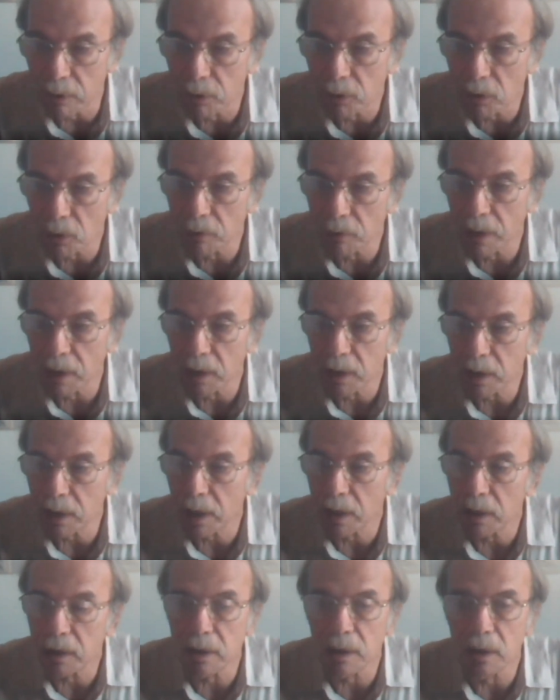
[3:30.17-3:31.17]
non trovare
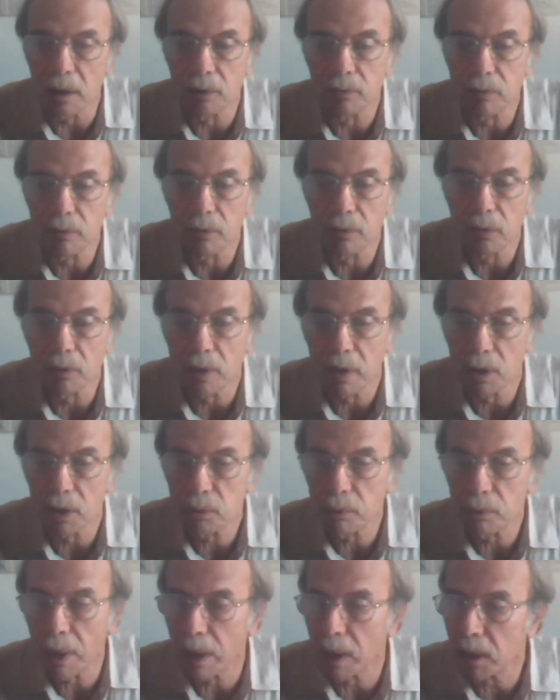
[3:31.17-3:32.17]
niente nel fondo della
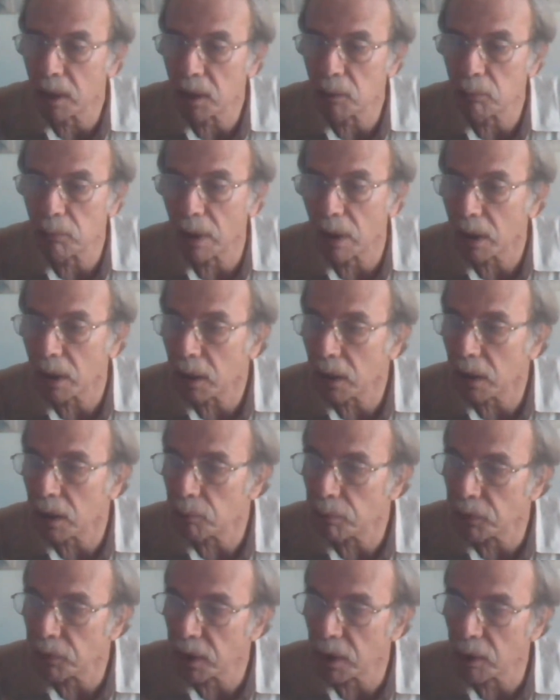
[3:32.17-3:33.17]
sua anima e
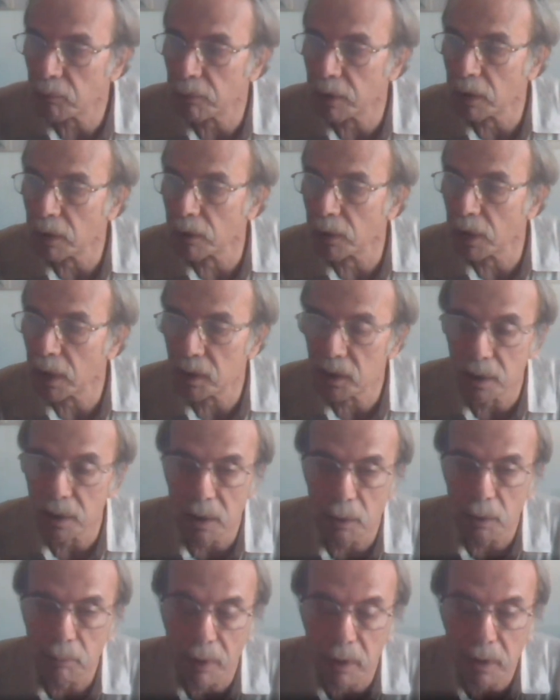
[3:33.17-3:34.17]
potrebbe non
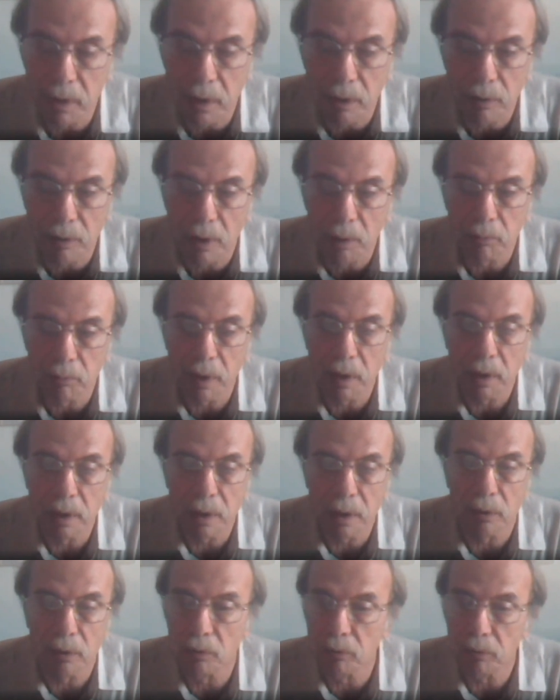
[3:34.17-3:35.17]
essere
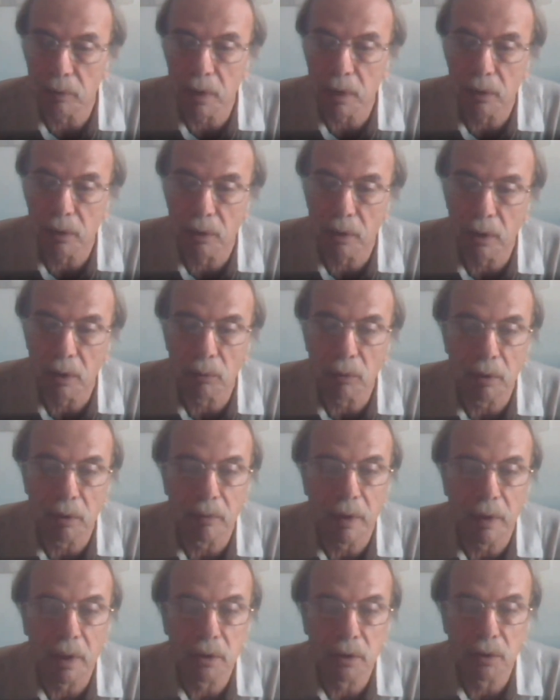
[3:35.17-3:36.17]
particolarmente convinto che
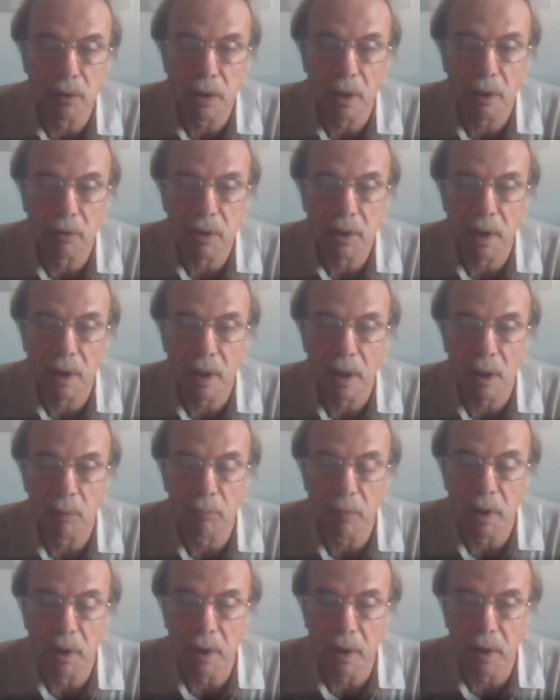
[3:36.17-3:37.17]
l'universo sia questa gran
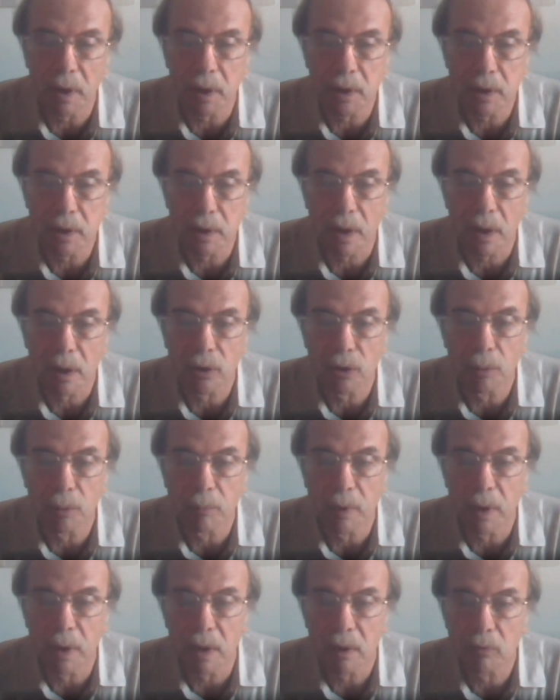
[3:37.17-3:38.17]
bellezza,
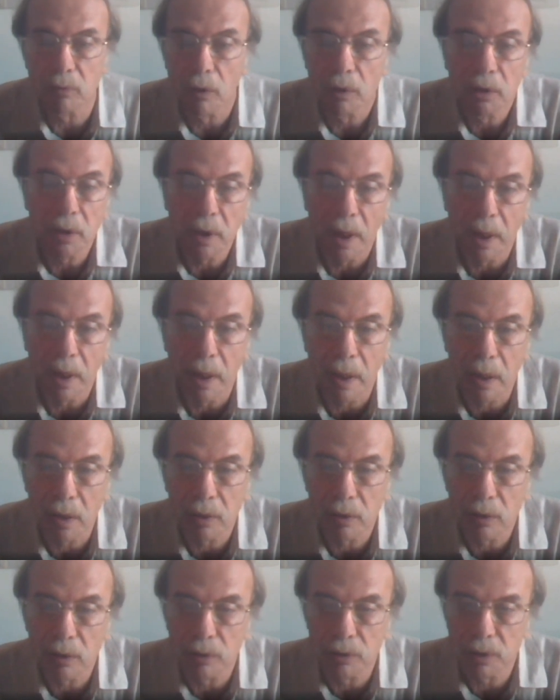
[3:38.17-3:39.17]
come Voltaire
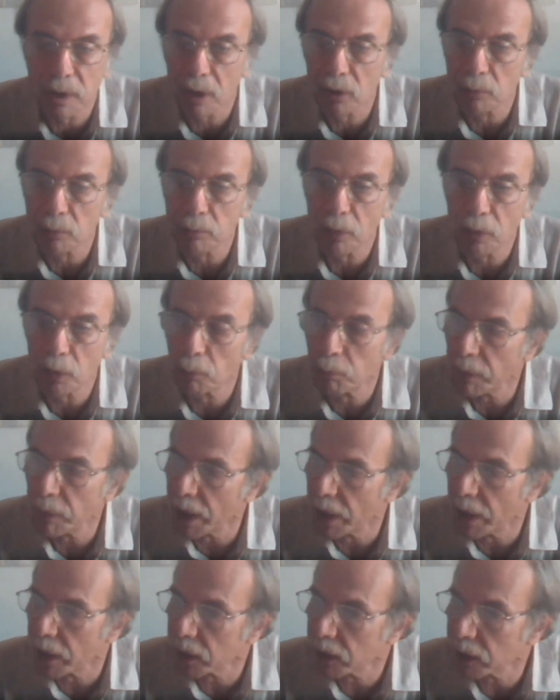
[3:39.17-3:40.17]
o Giacomo
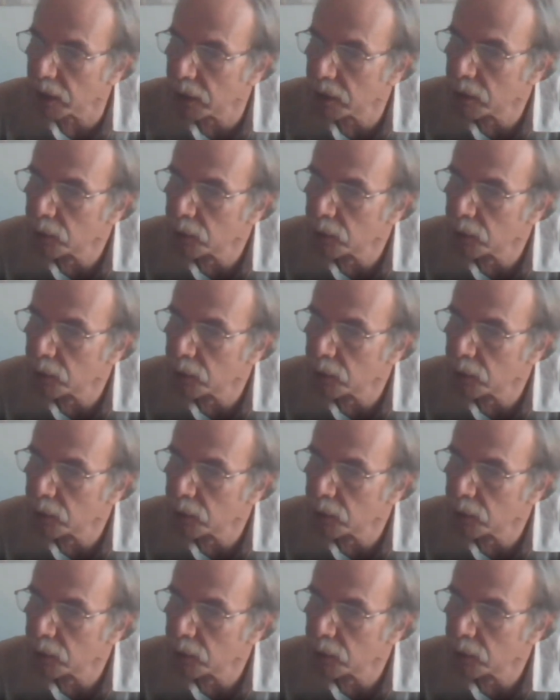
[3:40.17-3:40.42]
Leopardi.